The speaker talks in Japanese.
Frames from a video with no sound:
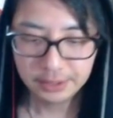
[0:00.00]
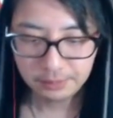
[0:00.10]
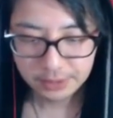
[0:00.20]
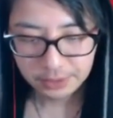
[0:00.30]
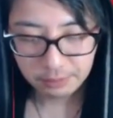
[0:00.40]
さ
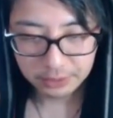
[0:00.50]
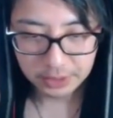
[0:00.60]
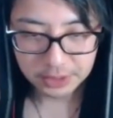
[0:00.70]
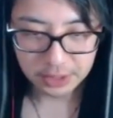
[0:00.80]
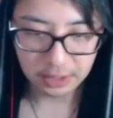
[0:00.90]
あ、まずは
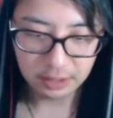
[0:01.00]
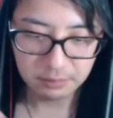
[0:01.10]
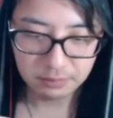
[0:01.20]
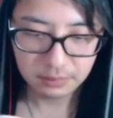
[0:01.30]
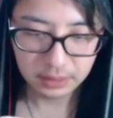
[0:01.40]
私から。
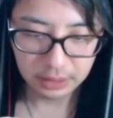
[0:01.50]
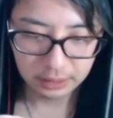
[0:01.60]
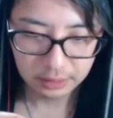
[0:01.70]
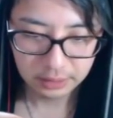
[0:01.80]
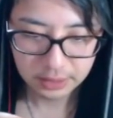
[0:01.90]
まあ
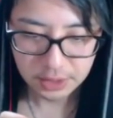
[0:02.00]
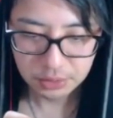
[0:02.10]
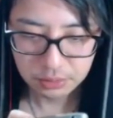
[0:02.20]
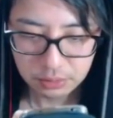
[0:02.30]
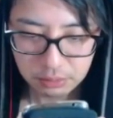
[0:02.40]
ね、最
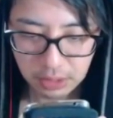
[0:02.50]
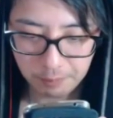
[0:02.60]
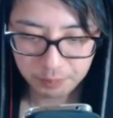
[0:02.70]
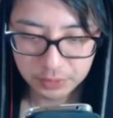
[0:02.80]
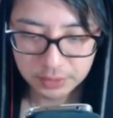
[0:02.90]
初の方
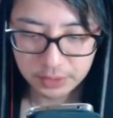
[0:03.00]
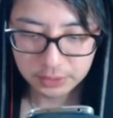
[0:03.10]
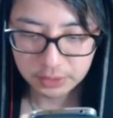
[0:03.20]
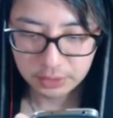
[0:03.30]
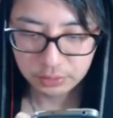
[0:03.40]
は
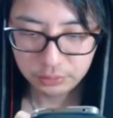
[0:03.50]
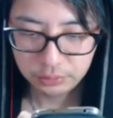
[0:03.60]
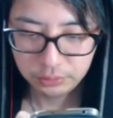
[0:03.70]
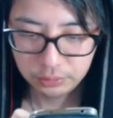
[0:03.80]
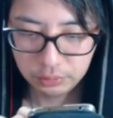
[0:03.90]

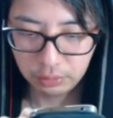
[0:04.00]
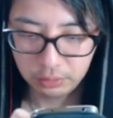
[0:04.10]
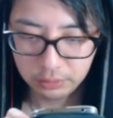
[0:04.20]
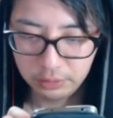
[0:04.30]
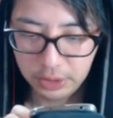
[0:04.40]
サクサクサクっ
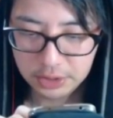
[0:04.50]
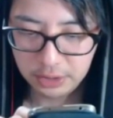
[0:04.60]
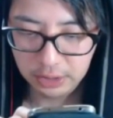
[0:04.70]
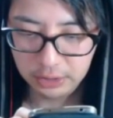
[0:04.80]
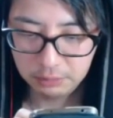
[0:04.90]
とクリア
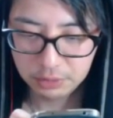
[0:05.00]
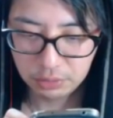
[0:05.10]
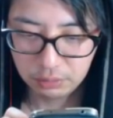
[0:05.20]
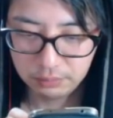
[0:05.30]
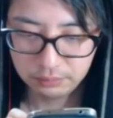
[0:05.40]
していきま
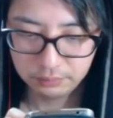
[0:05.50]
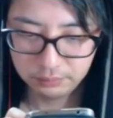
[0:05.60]
しょう。